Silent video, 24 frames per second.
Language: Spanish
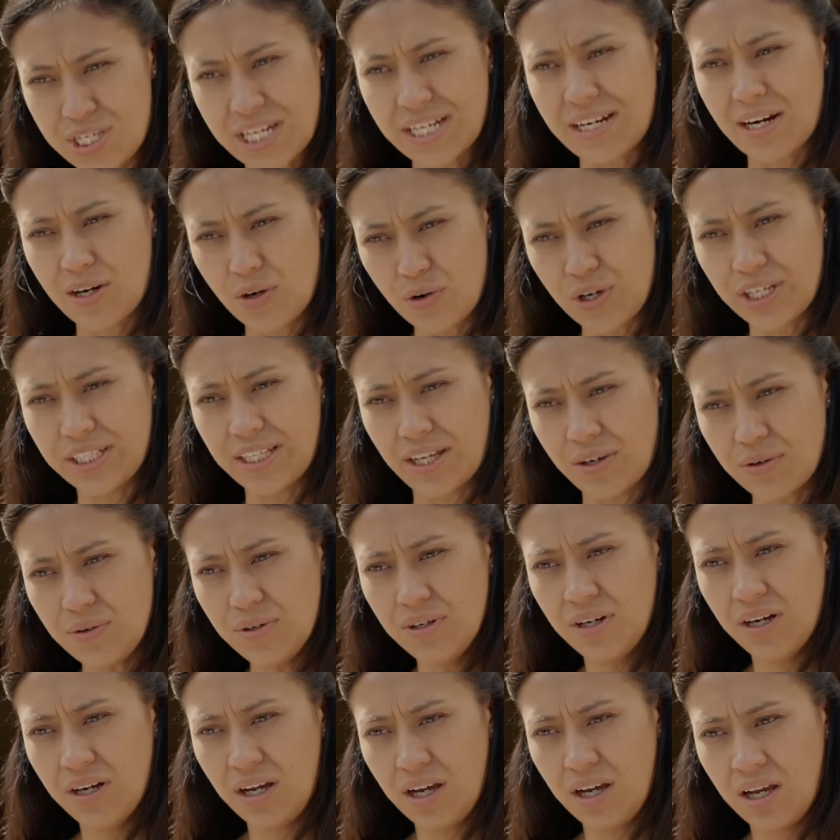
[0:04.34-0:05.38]
se arregló, Genaro?
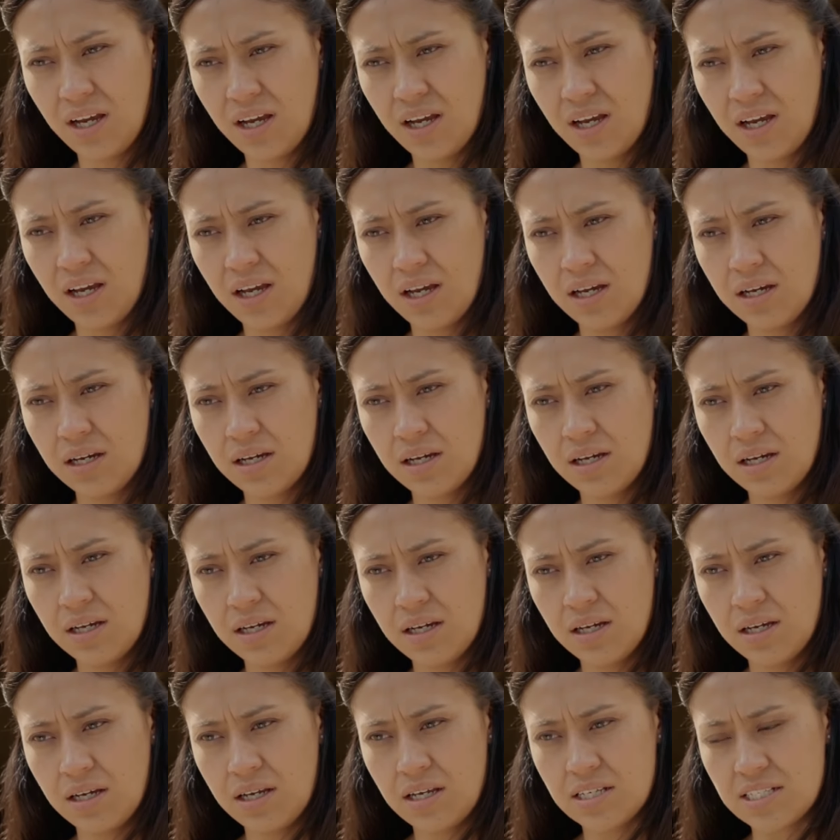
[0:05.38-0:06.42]

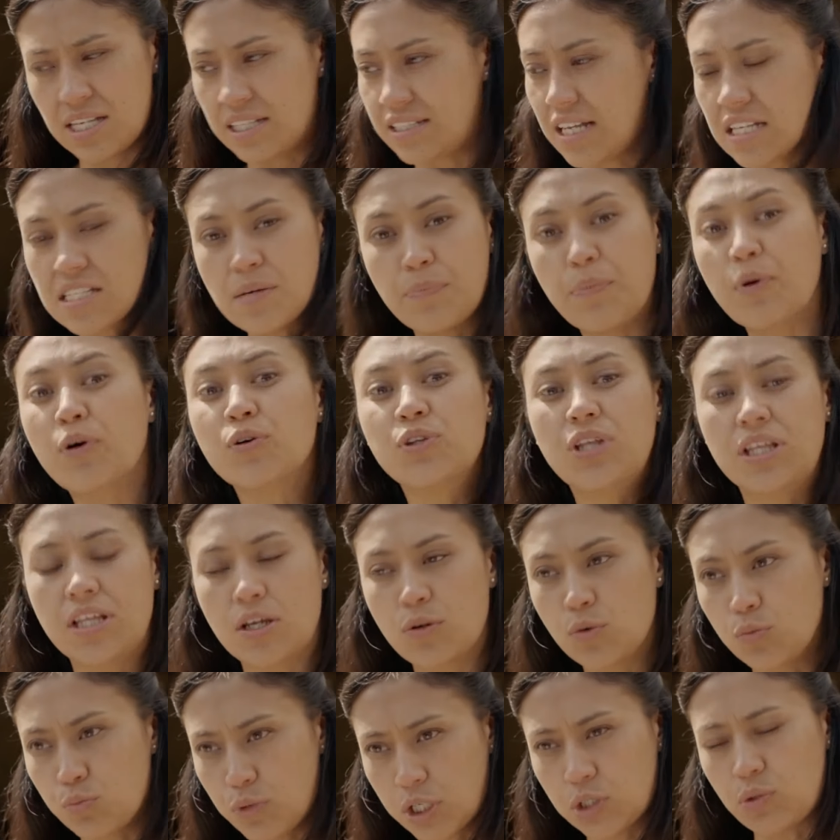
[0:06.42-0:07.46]
¿Se te hace poco tener
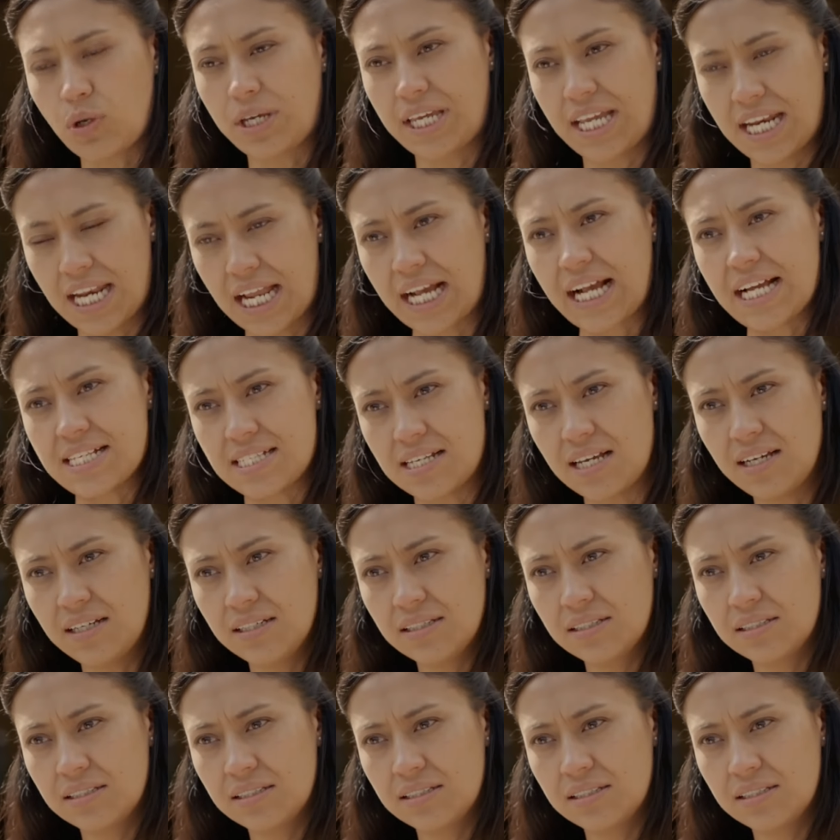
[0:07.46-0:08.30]
un muerto aquí en la casa?